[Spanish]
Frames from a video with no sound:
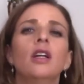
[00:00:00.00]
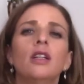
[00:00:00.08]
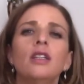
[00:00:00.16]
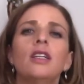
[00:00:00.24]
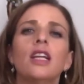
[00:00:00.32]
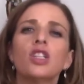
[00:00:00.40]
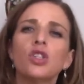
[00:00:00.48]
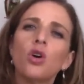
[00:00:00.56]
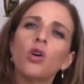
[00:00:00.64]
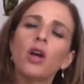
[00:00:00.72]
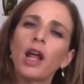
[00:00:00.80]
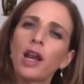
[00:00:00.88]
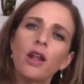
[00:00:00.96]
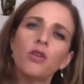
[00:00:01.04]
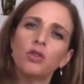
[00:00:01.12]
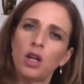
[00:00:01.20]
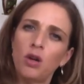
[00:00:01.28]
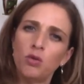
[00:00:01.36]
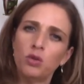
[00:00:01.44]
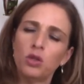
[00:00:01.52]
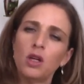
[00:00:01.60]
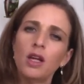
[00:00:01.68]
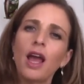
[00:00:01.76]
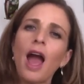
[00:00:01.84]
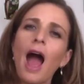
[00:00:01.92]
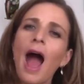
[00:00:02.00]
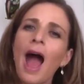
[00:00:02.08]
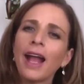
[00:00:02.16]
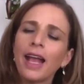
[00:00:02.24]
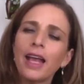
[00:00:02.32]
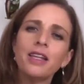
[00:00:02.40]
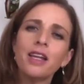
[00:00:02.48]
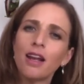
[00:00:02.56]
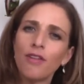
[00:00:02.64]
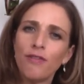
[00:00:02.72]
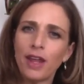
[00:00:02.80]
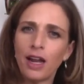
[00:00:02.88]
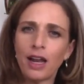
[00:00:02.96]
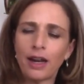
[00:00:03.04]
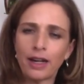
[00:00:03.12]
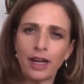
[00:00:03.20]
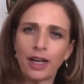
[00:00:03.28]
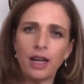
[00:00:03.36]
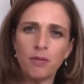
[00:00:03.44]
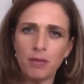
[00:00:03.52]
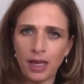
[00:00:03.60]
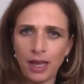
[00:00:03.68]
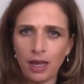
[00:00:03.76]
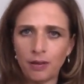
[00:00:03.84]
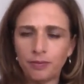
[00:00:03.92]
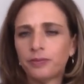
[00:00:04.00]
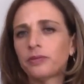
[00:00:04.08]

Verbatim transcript: Dice, son guerreros de luz. ¿A qué se refiere el Arcángel Miguel